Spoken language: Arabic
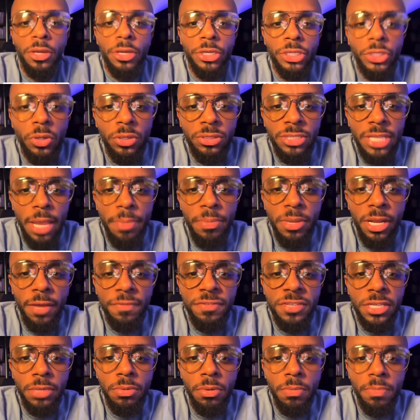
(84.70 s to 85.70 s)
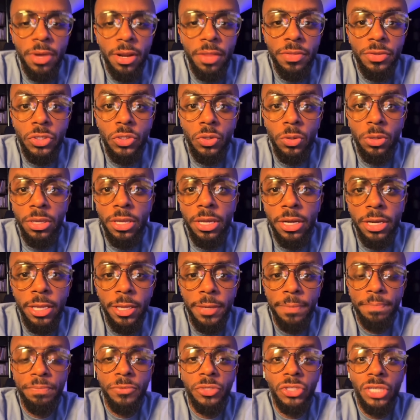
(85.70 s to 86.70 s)
شلون تحمي نفسك من مرض السكري
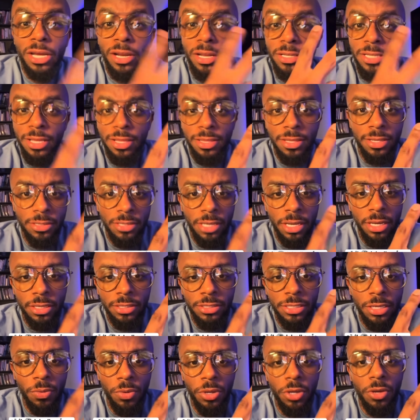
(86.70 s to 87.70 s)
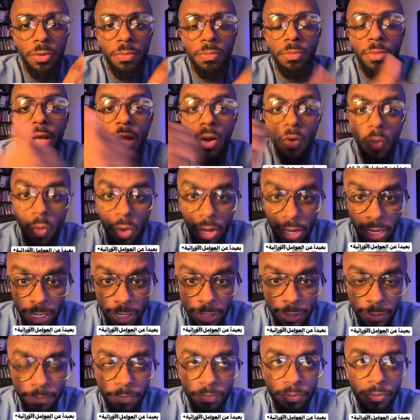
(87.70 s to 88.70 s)
شغلتين ثنتين تسويهم
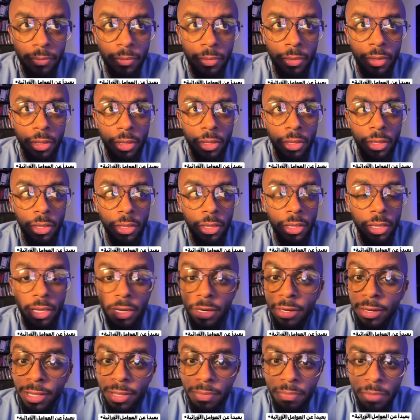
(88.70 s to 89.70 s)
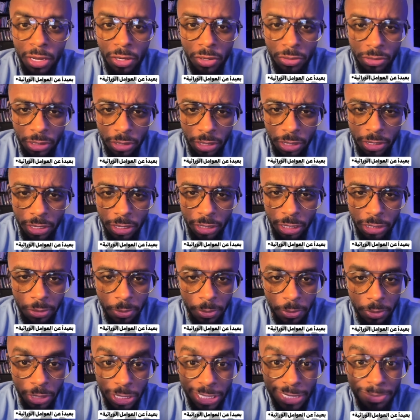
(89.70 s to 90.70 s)
اولا انك ما يكسر عندك
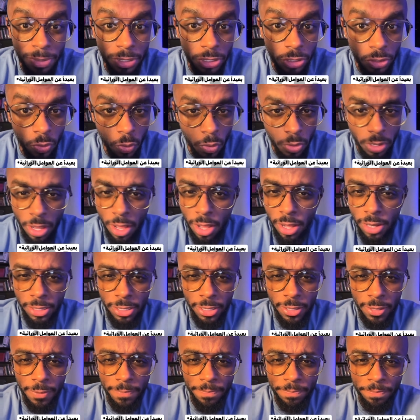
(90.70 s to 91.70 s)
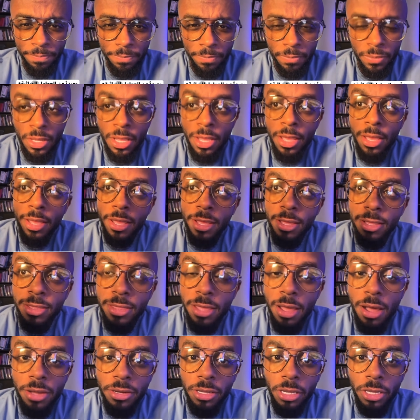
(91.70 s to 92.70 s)
نسبه دهون عاليه
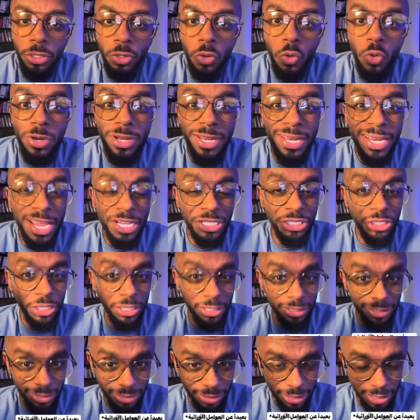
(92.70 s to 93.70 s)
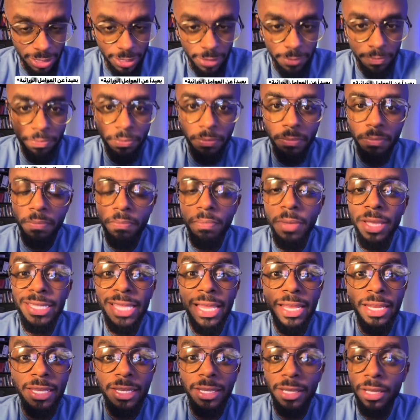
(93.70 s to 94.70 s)
ثانيا تكون نشط
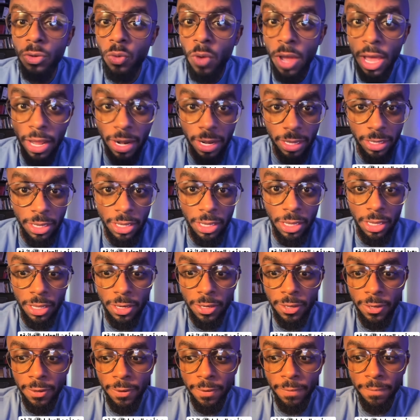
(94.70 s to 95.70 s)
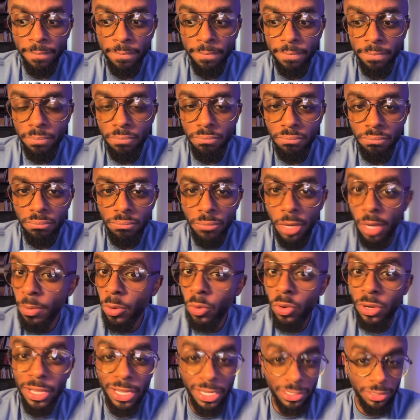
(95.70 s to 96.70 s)
بدنيا وحركيا ما
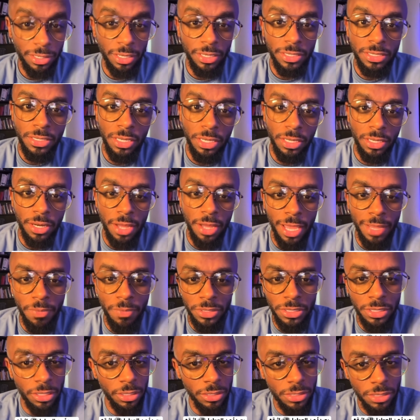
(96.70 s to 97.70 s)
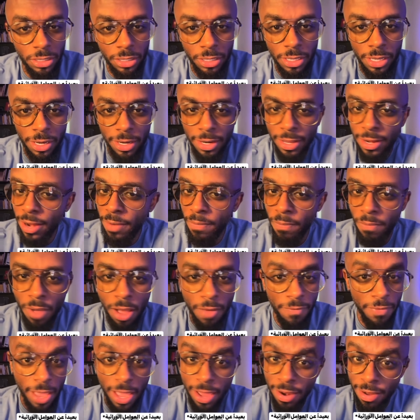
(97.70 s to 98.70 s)
بقول لك اقطع السكر حق ما صدق سكري لان
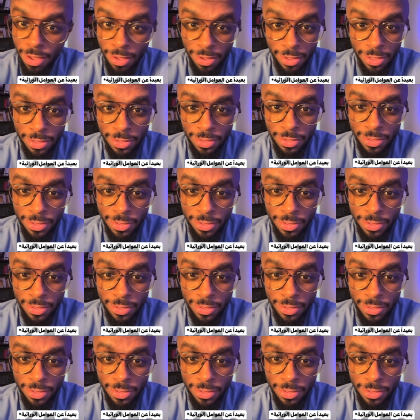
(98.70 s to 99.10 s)
ما في علاقه